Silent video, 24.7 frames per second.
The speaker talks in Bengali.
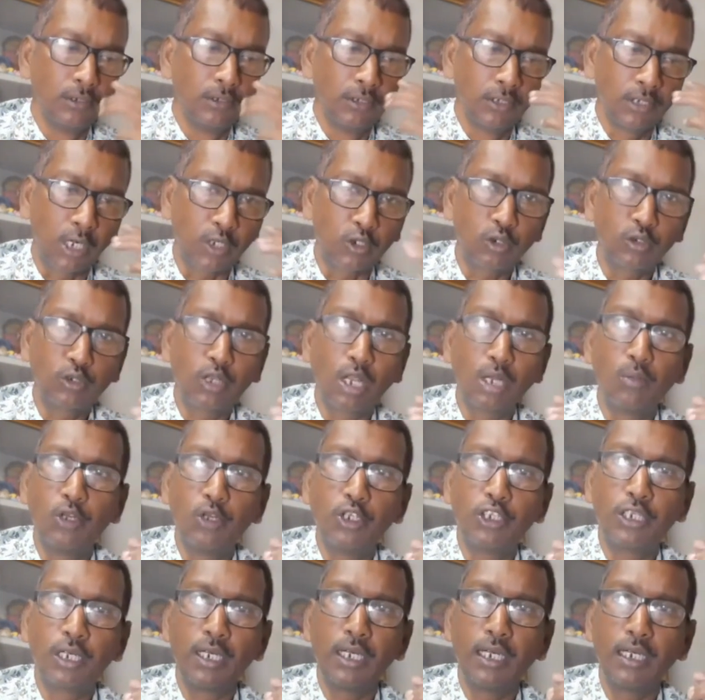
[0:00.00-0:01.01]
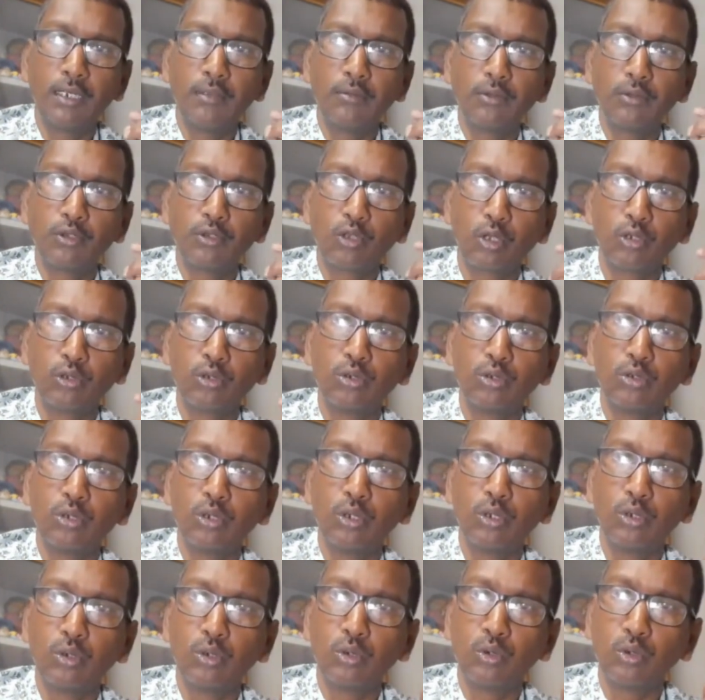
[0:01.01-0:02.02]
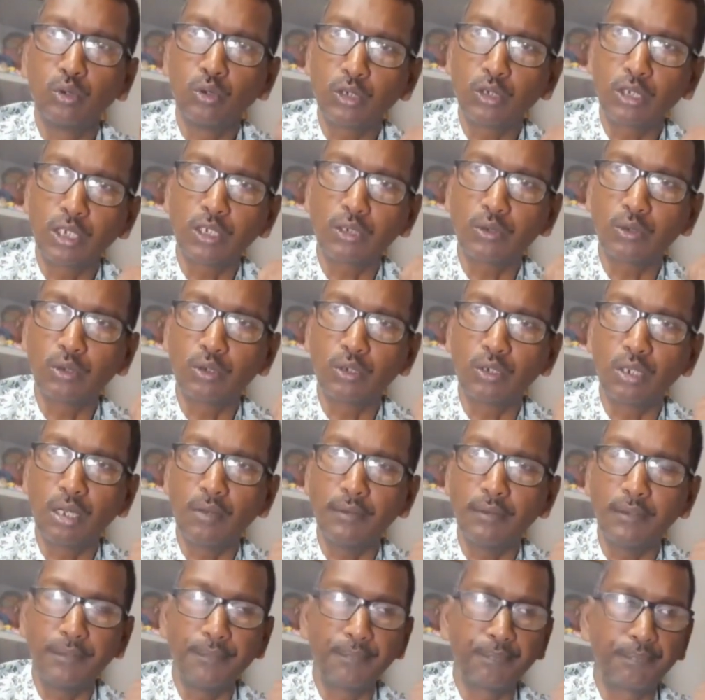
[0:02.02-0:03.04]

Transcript: শাসক দল বলছে যে তদন্ত দ্রুত শেষ করতে হবে